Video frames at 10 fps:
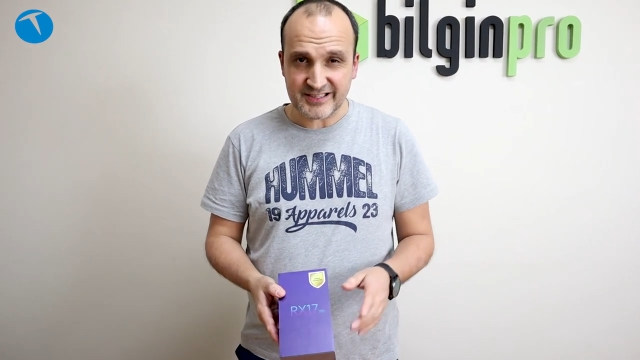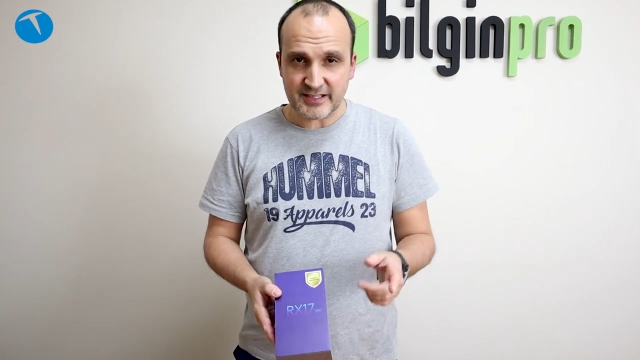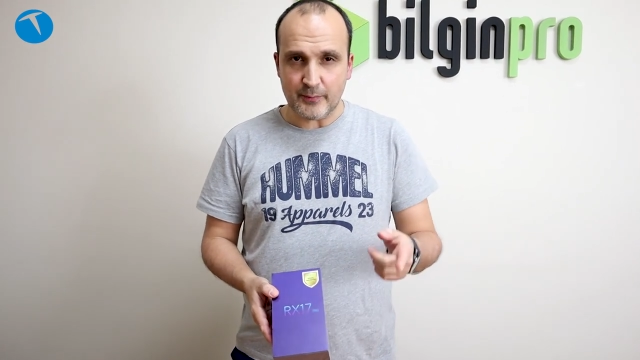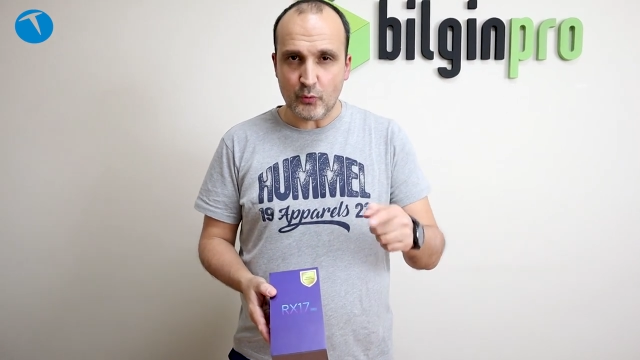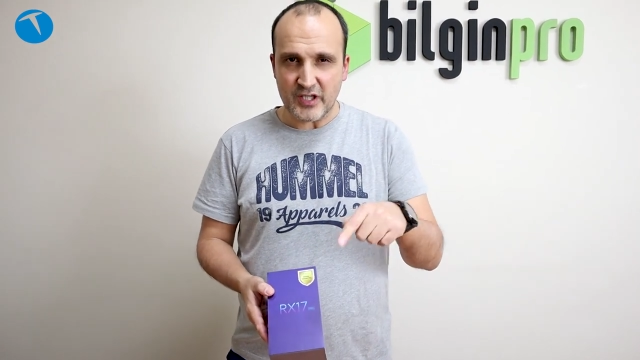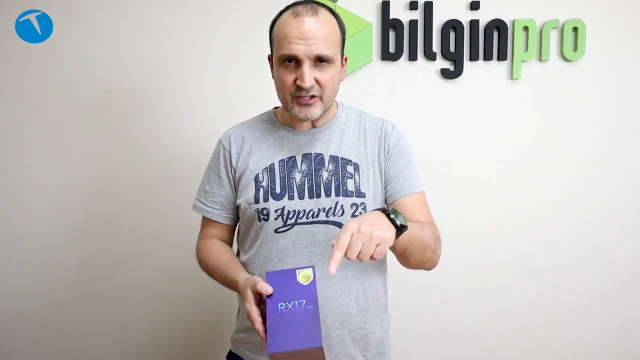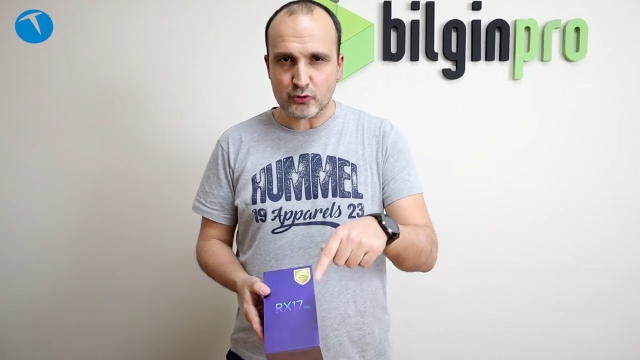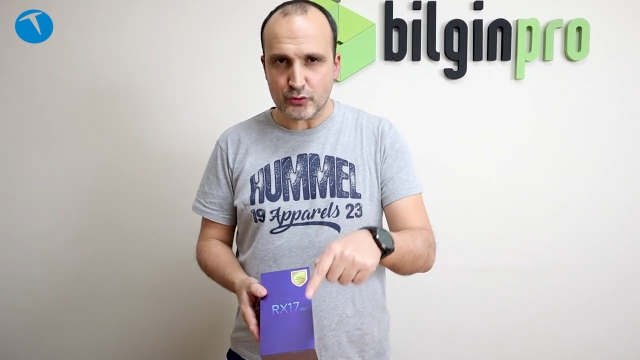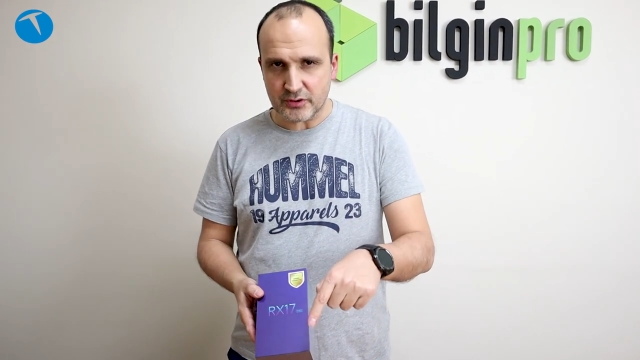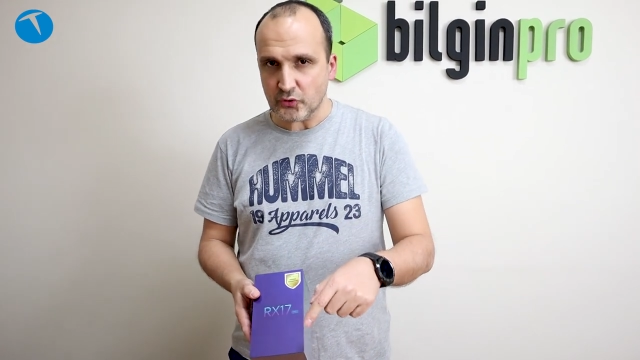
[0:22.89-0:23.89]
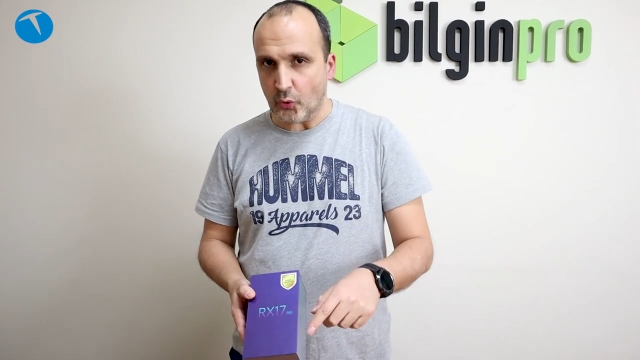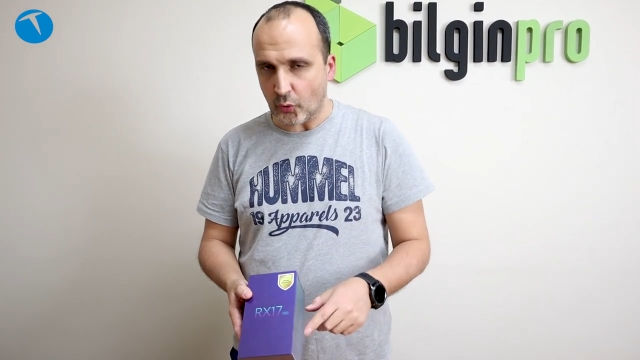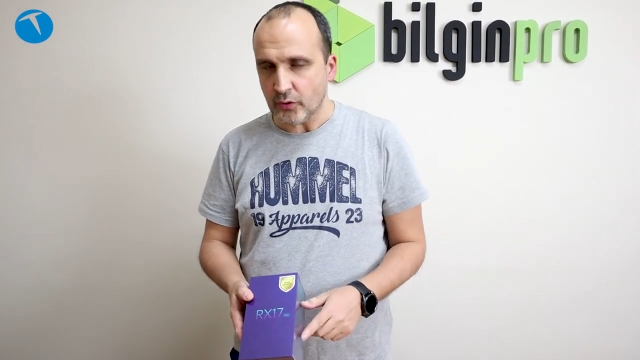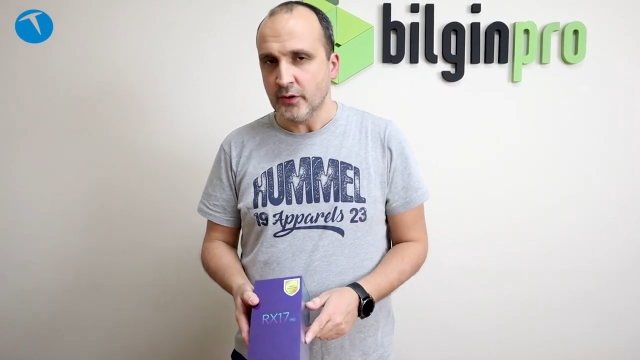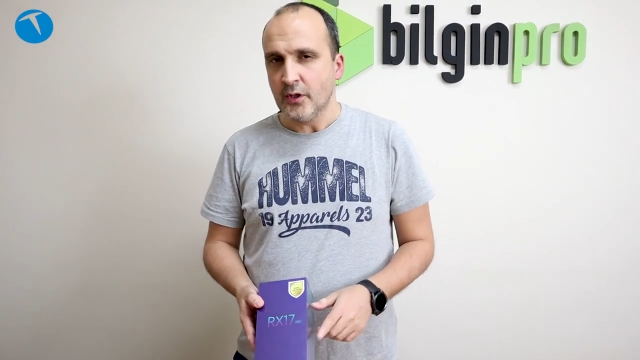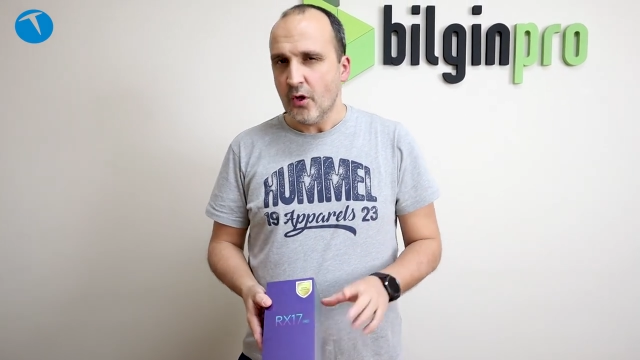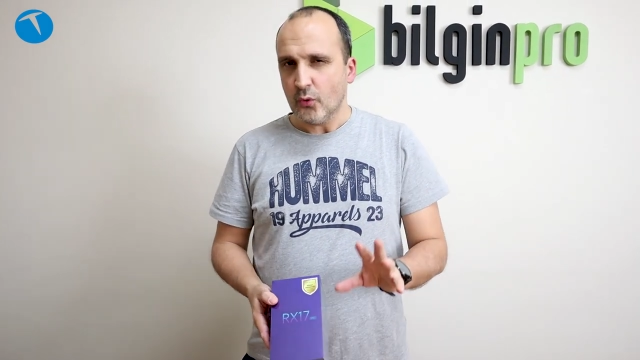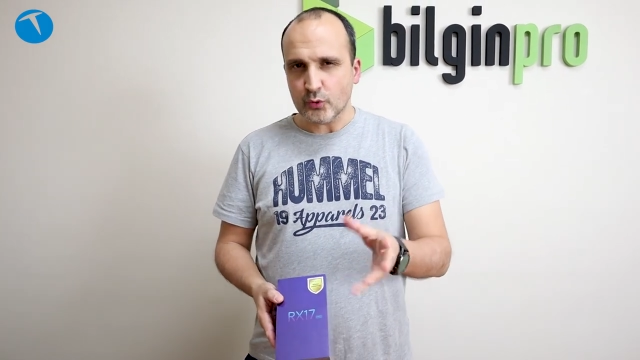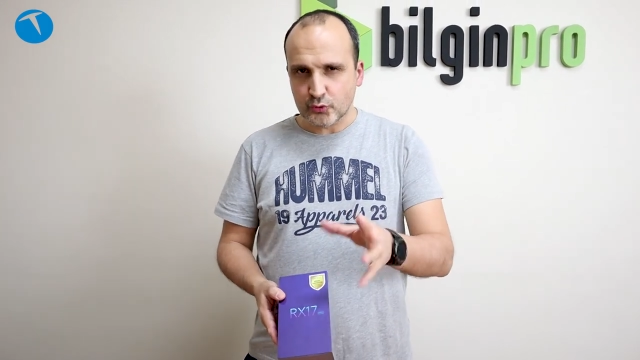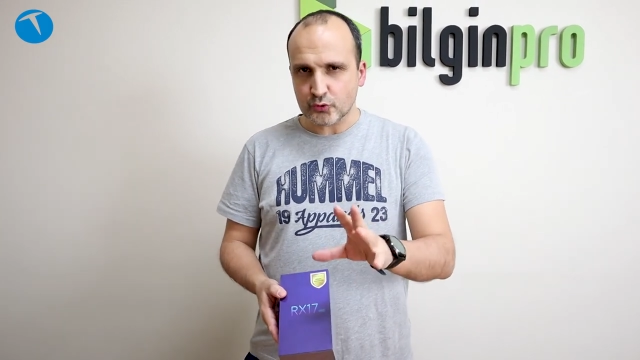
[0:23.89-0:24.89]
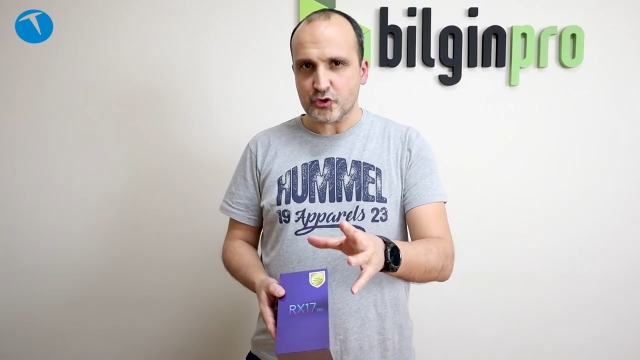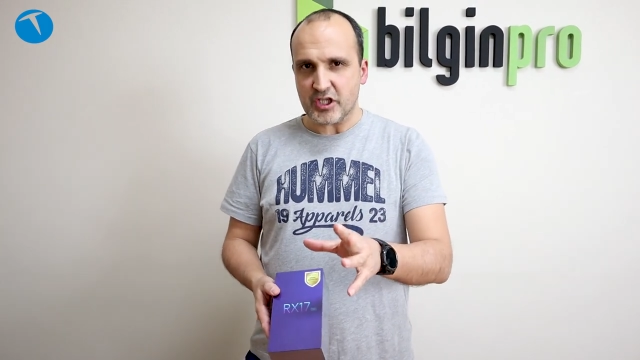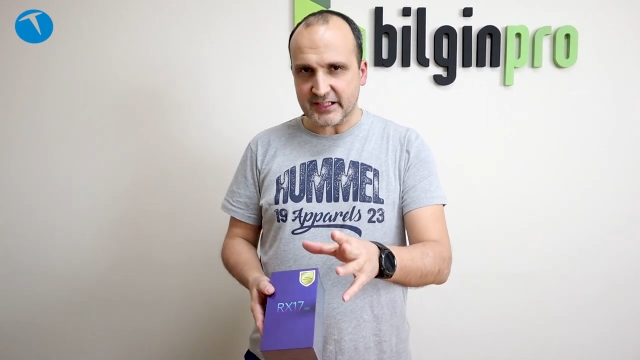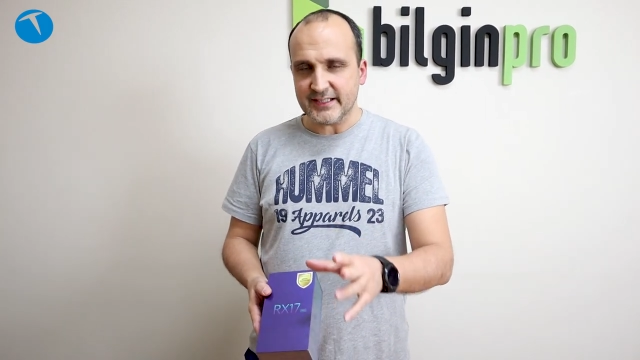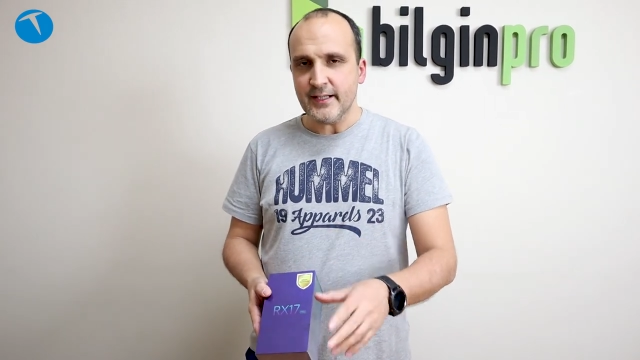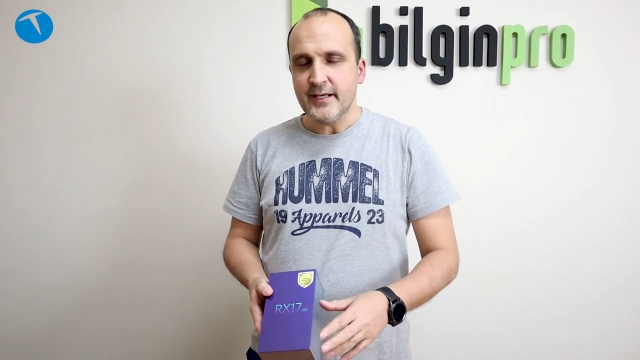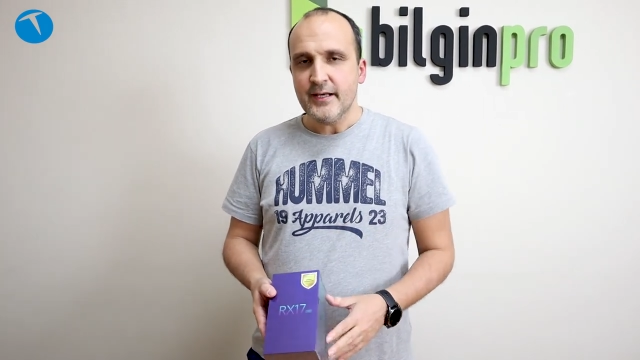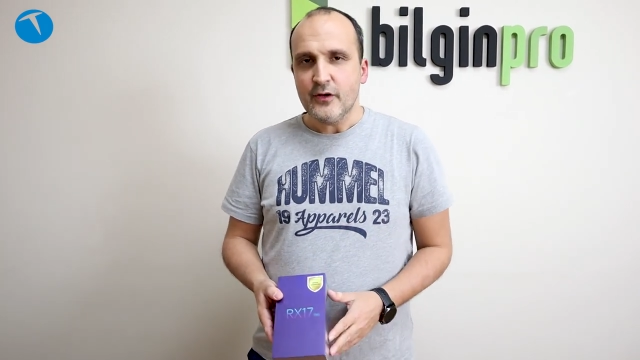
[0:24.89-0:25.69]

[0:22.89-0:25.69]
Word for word: Hatta bu en sonuna doğru 30 Ocak'ta